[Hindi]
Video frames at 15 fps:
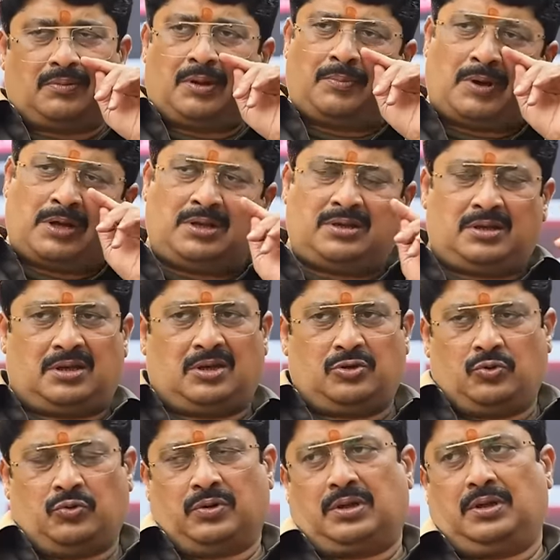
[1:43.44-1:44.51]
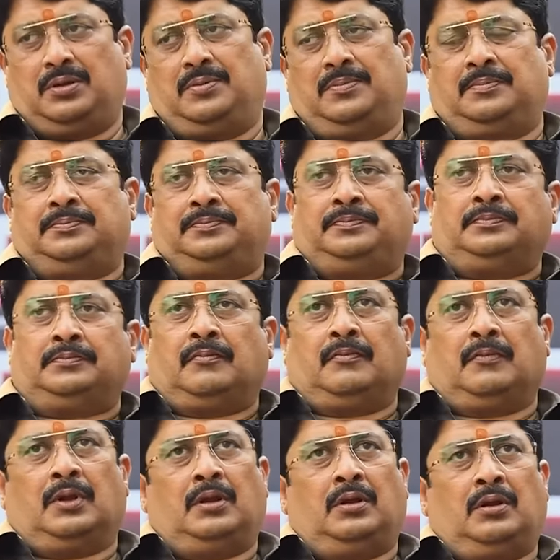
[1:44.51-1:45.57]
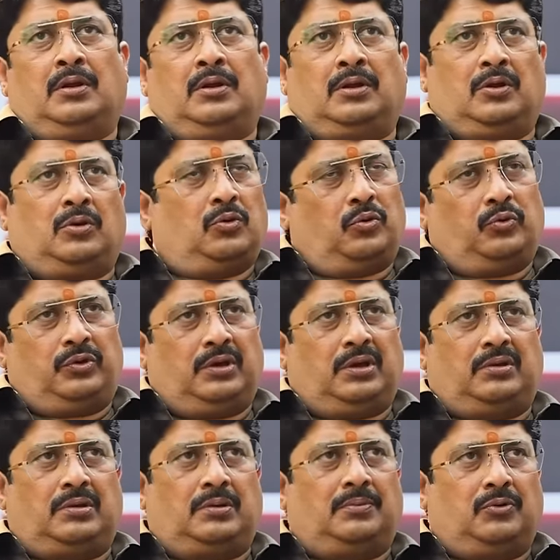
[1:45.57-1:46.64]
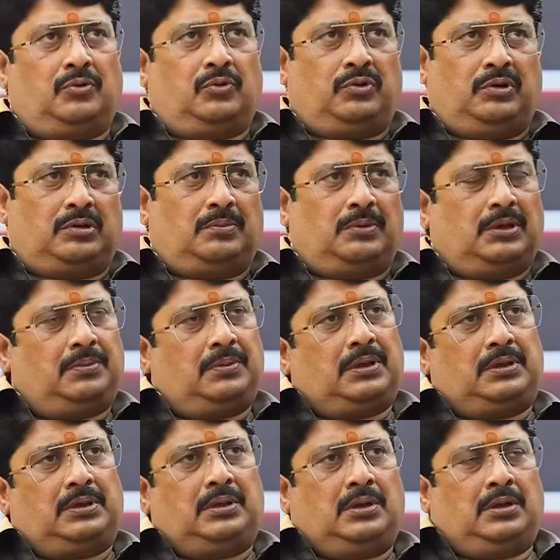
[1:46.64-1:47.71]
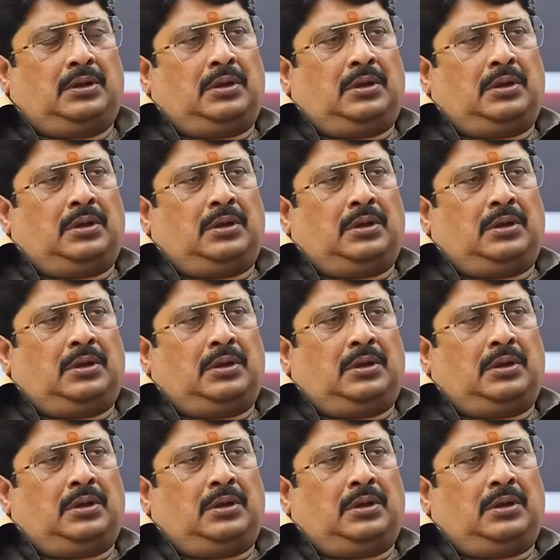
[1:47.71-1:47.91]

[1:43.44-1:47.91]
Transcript: तब ये मान लीजिए कि जून की है जी क्यों उसी के सब उसी समय की बात